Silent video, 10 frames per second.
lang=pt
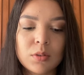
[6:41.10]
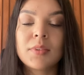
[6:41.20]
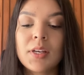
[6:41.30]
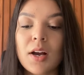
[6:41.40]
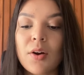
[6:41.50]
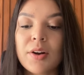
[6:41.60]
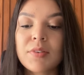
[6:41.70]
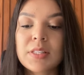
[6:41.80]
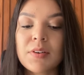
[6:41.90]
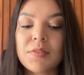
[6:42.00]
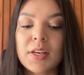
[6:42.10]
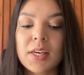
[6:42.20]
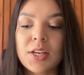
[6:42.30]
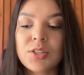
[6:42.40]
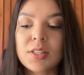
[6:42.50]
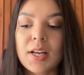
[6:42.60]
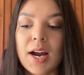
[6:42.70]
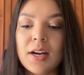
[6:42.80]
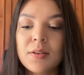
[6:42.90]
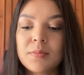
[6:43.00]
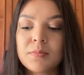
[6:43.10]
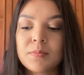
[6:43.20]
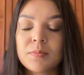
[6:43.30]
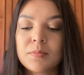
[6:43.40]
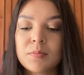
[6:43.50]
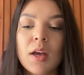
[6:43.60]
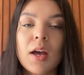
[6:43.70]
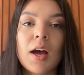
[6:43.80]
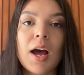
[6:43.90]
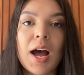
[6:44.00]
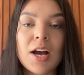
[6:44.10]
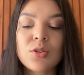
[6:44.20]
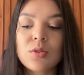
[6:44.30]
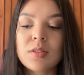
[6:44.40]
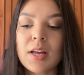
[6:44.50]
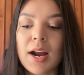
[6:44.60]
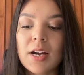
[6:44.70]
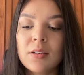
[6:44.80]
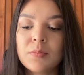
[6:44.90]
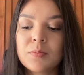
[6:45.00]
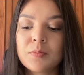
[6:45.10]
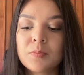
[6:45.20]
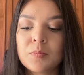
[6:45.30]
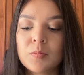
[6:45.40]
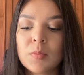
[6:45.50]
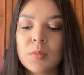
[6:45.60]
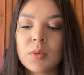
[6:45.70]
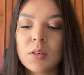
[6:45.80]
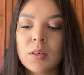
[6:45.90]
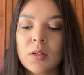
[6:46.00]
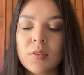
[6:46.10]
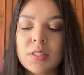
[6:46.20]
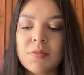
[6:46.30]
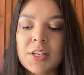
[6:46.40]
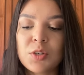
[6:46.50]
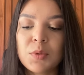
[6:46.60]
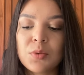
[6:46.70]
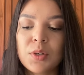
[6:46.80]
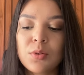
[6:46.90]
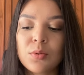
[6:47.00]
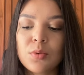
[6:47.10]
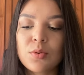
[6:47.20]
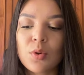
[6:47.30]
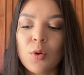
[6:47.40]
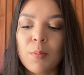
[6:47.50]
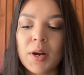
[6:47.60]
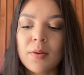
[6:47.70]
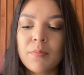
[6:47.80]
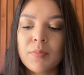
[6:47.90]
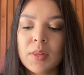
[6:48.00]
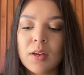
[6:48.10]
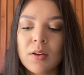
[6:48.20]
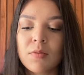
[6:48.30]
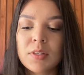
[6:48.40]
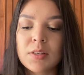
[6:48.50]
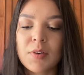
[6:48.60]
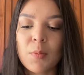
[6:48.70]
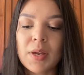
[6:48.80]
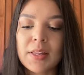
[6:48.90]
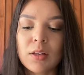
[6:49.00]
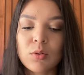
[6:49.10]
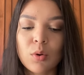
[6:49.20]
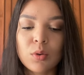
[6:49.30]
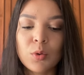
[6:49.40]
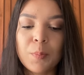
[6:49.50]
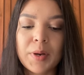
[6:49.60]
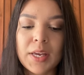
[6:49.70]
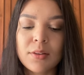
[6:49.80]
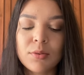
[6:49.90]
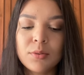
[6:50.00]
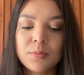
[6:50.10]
E agora você vai vir aqui editar, ajustar. Você vai diminuir tudo sombra, você vai aumentar todo o preto.